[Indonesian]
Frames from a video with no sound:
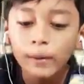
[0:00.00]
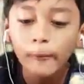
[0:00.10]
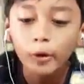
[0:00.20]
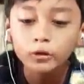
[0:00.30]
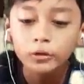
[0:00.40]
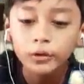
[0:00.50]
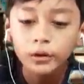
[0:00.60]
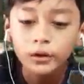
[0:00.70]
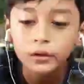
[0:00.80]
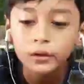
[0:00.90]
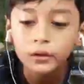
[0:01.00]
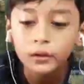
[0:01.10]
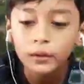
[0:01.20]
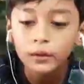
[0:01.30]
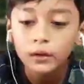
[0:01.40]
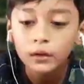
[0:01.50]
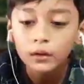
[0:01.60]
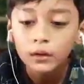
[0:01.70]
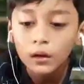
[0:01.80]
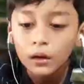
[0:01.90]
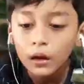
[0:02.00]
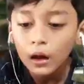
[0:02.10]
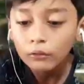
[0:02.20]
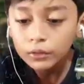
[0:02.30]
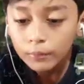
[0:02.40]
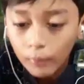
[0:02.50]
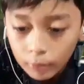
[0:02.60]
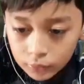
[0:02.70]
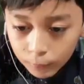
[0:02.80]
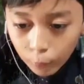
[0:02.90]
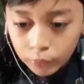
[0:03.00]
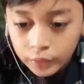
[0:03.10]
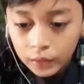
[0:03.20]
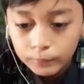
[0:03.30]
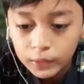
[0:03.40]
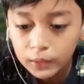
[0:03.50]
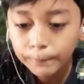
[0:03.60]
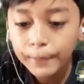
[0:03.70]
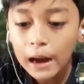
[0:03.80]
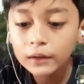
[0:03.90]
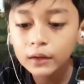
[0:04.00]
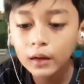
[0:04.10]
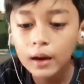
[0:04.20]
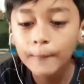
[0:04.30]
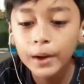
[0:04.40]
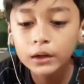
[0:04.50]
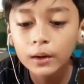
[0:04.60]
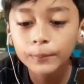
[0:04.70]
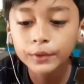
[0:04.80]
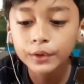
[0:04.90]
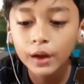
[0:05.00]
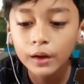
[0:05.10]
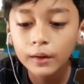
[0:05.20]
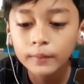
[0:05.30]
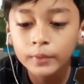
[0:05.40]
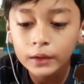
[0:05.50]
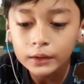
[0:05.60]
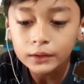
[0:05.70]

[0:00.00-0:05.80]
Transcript: gak. oh itu tuh so, apakah kalian melihat itu adalah sebuah kelihatan gak sih